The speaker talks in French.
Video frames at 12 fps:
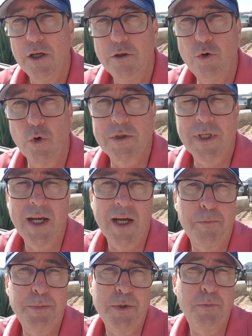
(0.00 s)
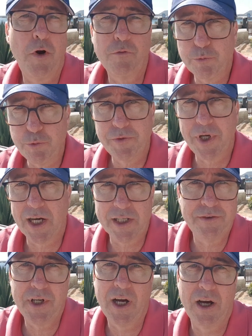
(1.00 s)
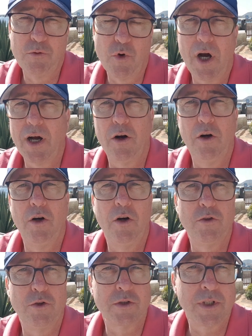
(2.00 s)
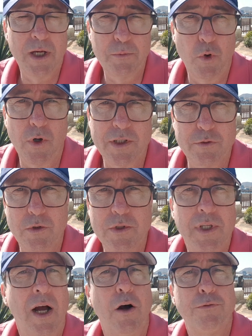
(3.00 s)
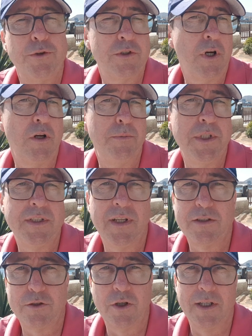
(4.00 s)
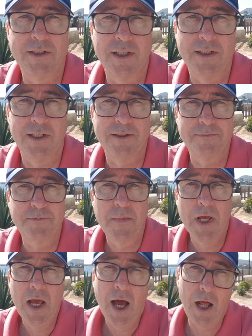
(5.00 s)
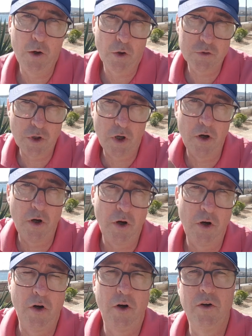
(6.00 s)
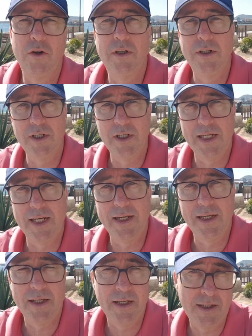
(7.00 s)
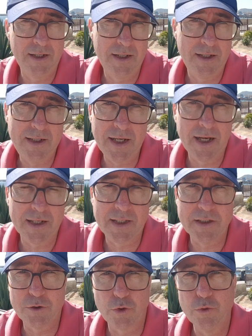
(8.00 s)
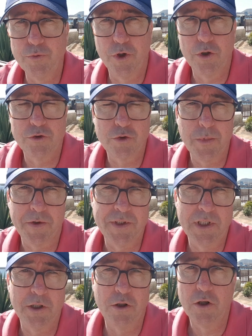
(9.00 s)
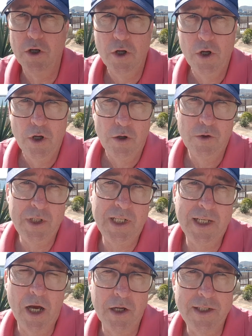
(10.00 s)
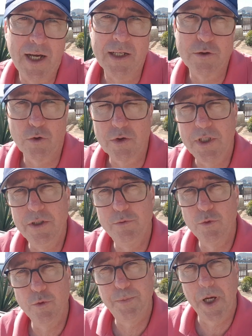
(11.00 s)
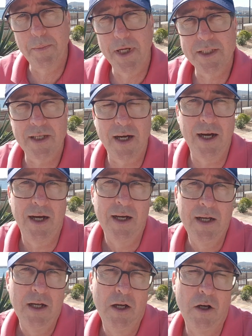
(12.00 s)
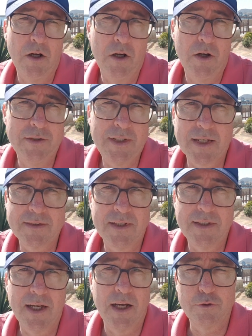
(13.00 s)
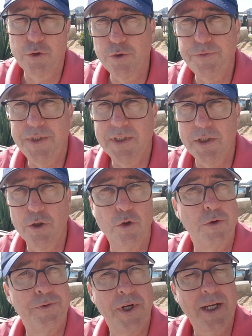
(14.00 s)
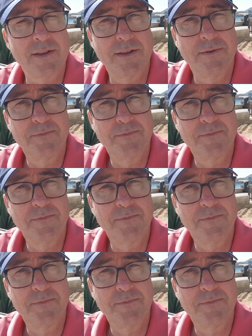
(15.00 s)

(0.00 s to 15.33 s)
Donc très rapidement vous pouvez arriver à avoir euh, de très bons résultats en faisant un business sur internet. Alors dans les liens qui se trouvent euh, sous ma vidéo, il y a un lien donc qui vous permettra d'accéder à deux vidéos offertes